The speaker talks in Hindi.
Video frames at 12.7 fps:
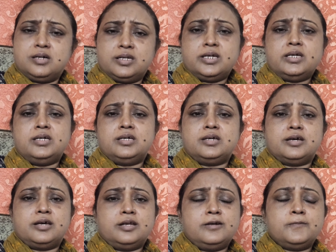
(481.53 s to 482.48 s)
करे ही क्या
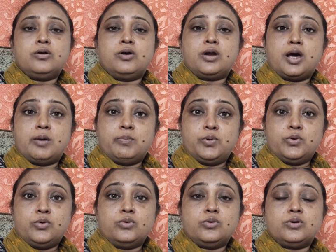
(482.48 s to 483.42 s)
है ना और आप
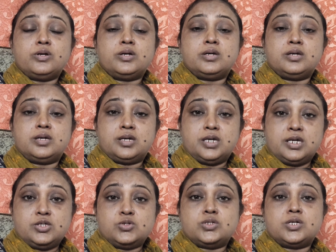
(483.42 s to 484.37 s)
लोगों
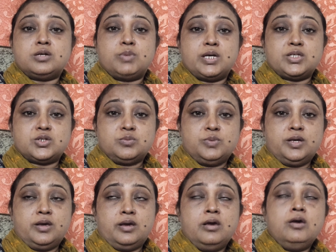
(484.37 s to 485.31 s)
की जो जन्माष्टमी
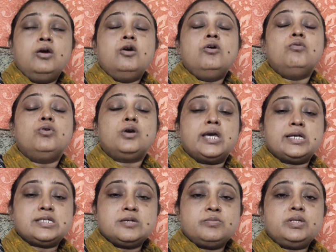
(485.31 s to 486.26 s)
है वो
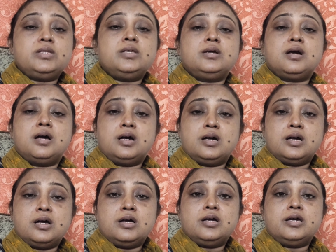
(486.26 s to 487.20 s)
कैसे बीती कहाँ
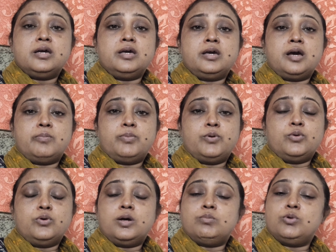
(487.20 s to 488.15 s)
कहाँ गए आप
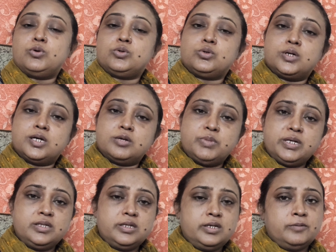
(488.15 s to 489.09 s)
लोग हम लोग तो घर में ही
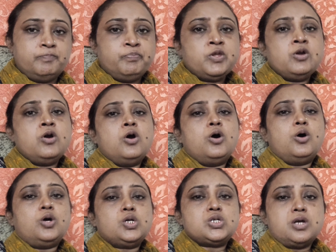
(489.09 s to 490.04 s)
थे
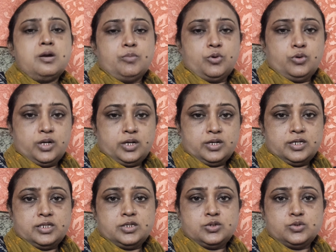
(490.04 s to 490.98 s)
और शाम को निकले
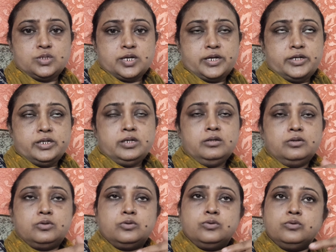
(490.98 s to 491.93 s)
थे सोसाइटी
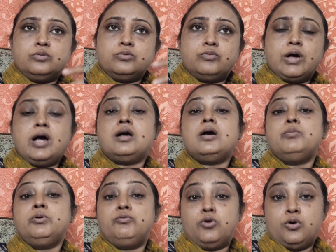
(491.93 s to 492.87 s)
तो वहाँ का
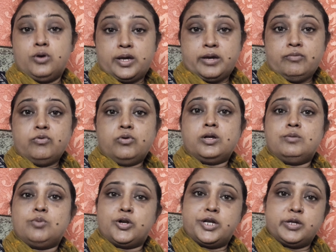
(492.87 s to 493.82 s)
भी ब्लॉग है वो कल
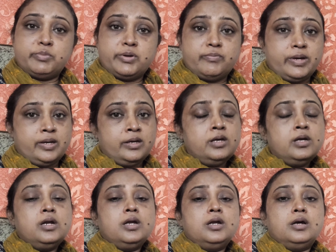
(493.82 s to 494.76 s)
मॉर्निंग में
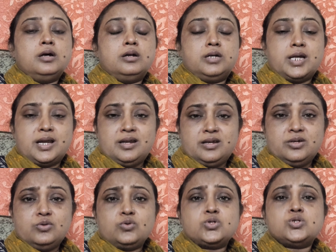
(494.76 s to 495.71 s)
मैं डालने की
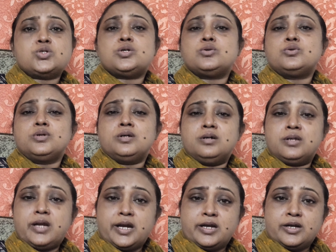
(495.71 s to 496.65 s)
कोशिश करूँगी अगर
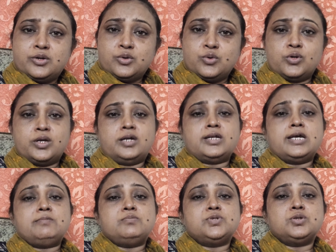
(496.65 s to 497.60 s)
एडिट हो गया
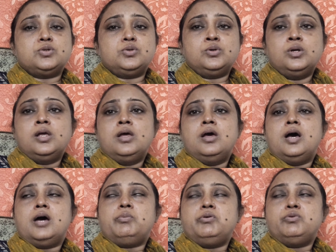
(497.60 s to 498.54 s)
टाइम से तो
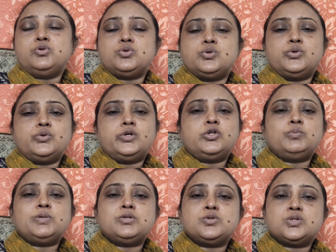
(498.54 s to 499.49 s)
अभी वो सोई हुई है तो
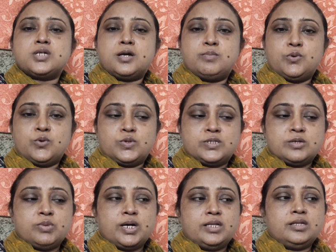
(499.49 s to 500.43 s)
मैंने सोचा आप लोगों से
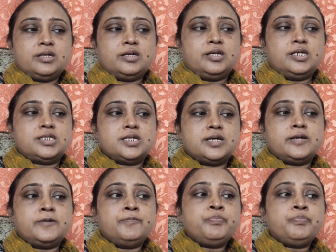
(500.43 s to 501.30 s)
बात कर ली जाए